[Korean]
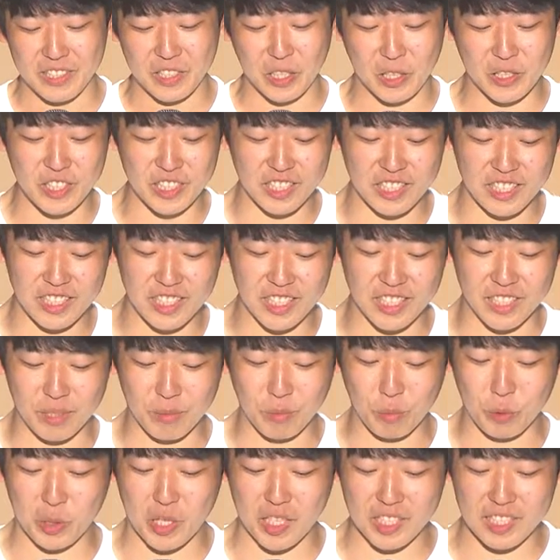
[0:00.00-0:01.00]

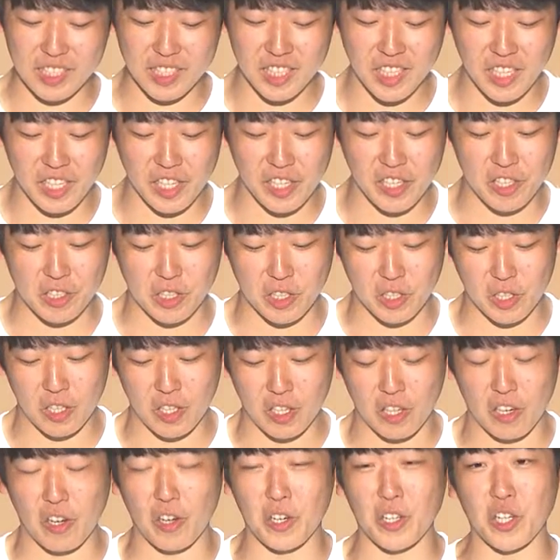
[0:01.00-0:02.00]
저는
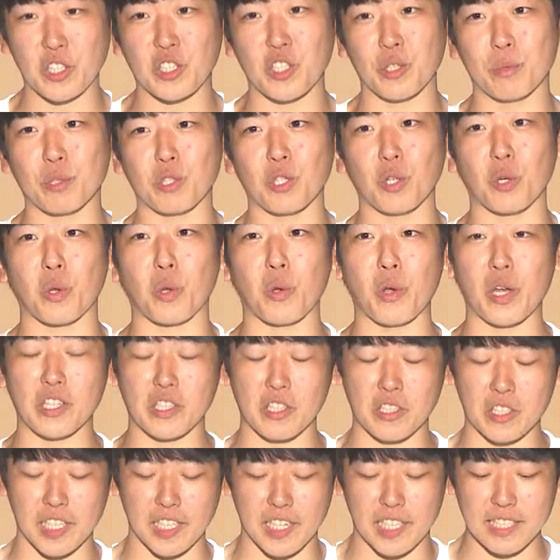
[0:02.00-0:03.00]
모태신앙이어서 어려서부터
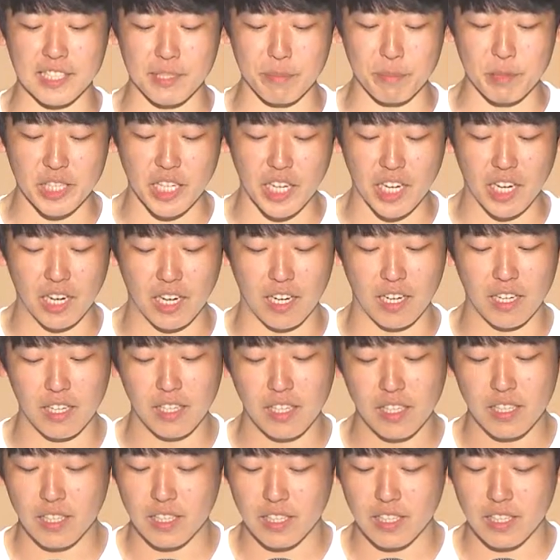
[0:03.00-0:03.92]
교회에서 자랐습니다.